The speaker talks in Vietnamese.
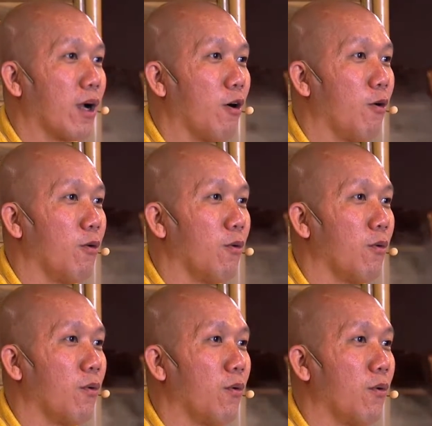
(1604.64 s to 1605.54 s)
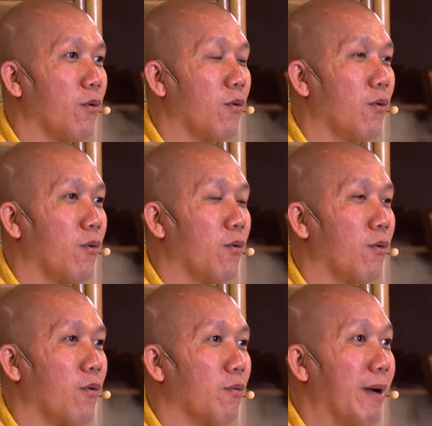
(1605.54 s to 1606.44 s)
cầu
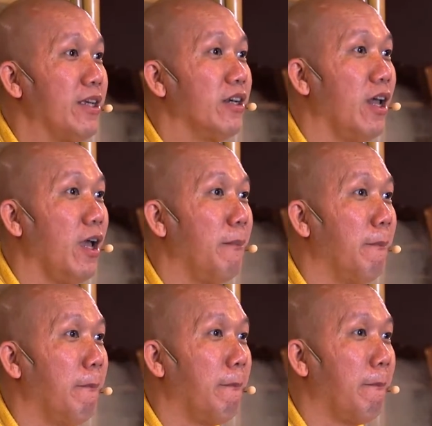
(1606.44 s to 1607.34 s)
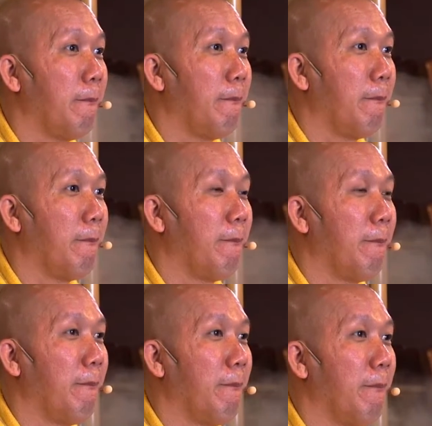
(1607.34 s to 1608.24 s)
7 giờ đêm
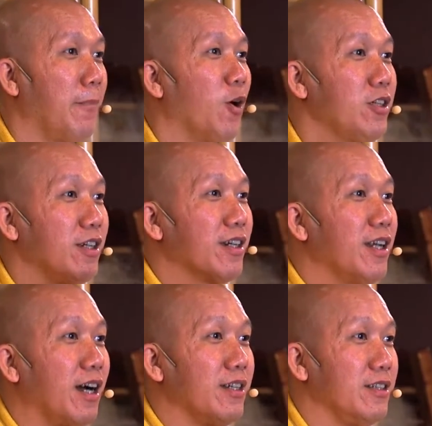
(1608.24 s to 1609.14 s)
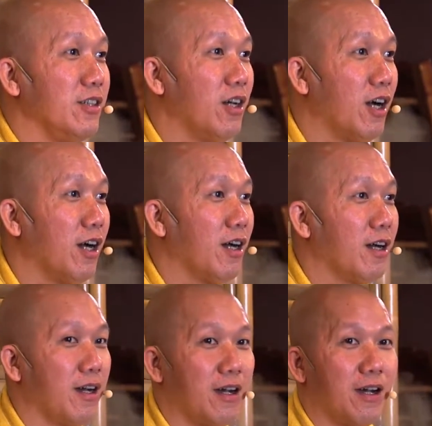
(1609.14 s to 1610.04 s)
nói những cái lời gì đó
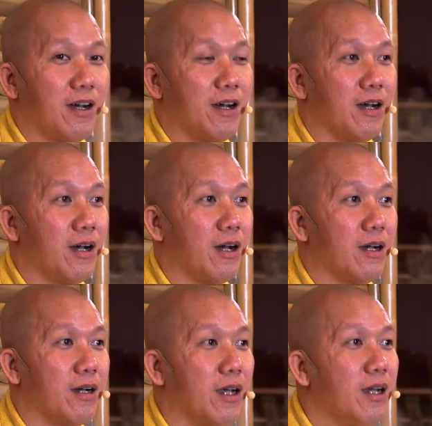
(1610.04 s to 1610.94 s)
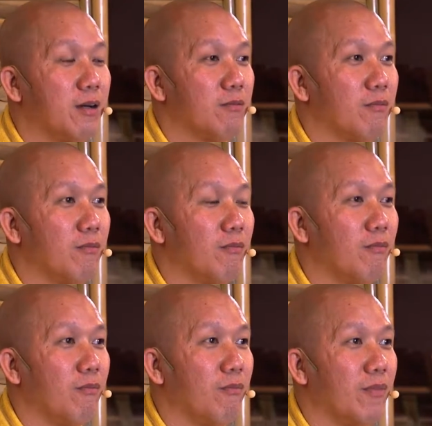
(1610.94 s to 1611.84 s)
thấy không
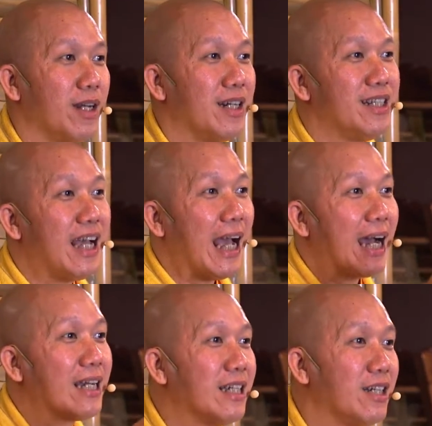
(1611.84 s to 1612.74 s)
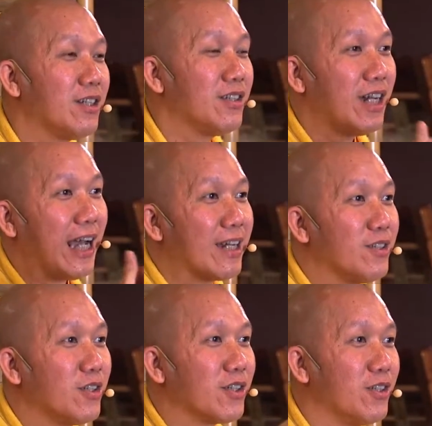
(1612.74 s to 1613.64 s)
hay là đi ăn gì đó vừa ăn
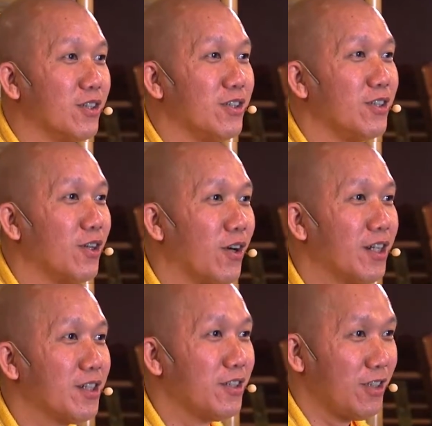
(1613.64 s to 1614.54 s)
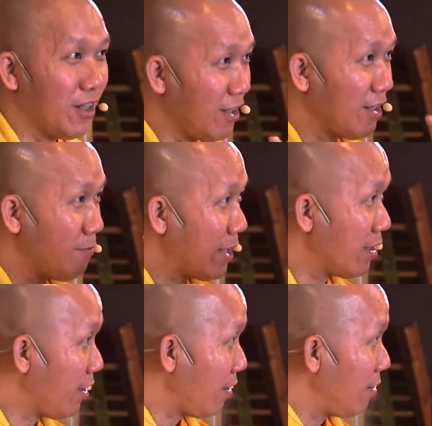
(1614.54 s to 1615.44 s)
vừa cười vừa nói cái nó nhớ lại mấy
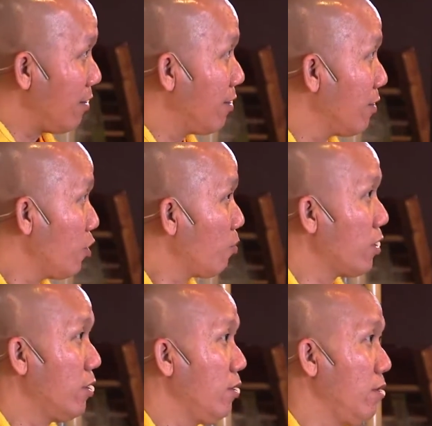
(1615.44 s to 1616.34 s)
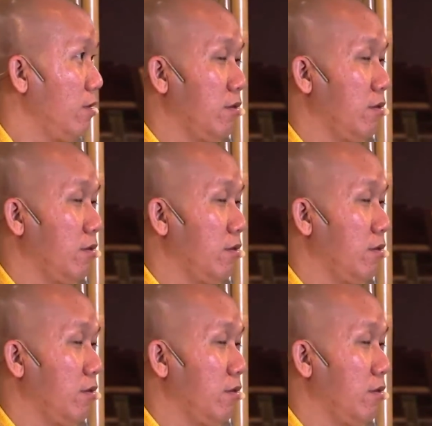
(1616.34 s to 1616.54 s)
cái đó xúc tưởng